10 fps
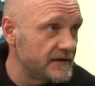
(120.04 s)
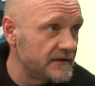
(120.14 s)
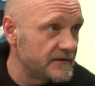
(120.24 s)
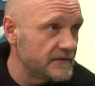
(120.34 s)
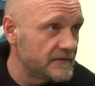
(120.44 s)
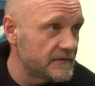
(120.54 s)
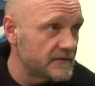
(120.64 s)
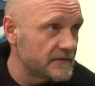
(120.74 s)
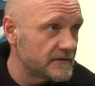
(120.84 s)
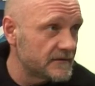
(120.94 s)
die
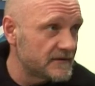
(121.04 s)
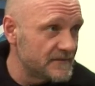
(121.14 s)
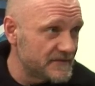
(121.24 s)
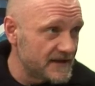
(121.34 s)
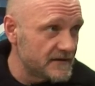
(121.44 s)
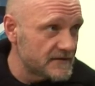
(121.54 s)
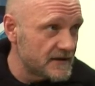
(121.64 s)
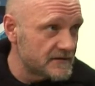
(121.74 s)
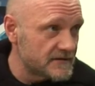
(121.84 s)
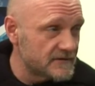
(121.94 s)
im
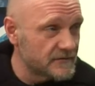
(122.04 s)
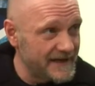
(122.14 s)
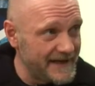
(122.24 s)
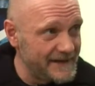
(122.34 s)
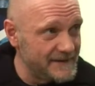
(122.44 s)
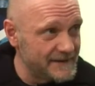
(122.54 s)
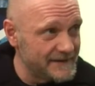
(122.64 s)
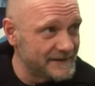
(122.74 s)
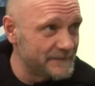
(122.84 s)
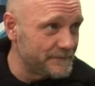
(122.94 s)
Gegensatz zu Kerlen
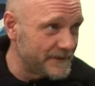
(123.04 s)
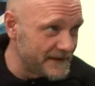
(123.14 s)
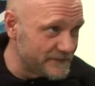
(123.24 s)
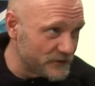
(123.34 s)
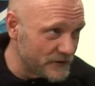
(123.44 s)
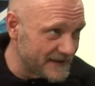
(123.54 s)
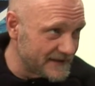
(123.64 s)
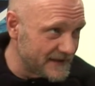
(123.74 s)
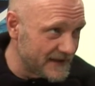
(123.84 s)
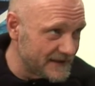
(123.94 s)
beim
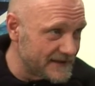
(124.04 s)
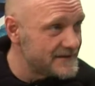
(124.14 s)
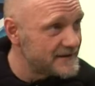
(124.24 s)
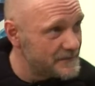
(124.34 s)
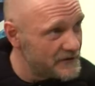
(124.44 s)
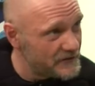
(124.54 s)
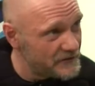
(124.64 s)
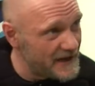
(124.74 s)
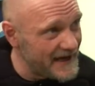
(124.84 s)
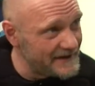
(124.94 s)
Toilettengang ist ja immer noch
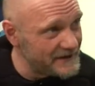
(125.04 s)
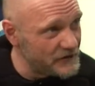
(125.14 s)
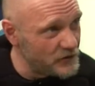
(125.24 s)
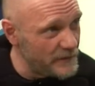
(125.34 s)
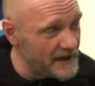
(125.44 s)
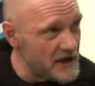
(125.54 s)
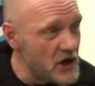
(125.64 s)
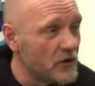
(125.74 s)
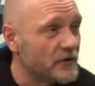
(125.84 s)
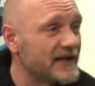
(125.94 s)
eine andere Nummer.
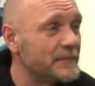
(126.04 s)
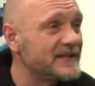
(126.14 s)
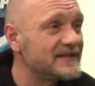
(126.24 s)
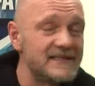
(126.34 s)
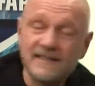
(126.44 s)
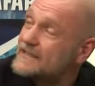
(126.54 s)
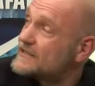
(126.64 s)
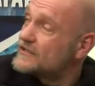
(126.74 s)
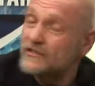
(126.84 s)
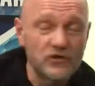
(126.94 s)
Ja. Und damit die
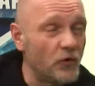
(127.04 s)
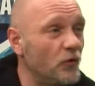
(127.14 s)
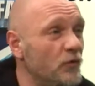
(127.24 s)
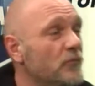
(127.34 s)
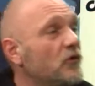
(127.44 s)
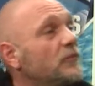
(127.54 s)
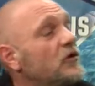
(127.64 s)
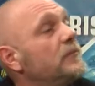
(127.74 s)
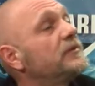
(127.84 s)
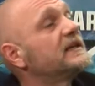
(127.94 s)
sich nicht obenrum
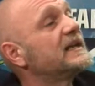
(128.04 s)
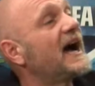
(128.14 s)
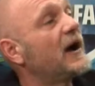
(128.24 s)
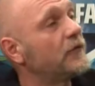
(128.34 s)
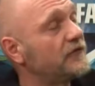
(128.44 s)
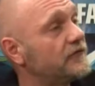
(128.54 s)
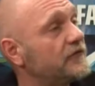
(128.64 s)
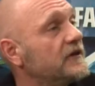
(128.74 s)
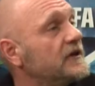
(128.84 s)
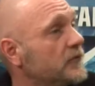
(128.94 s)
komplett ausziehen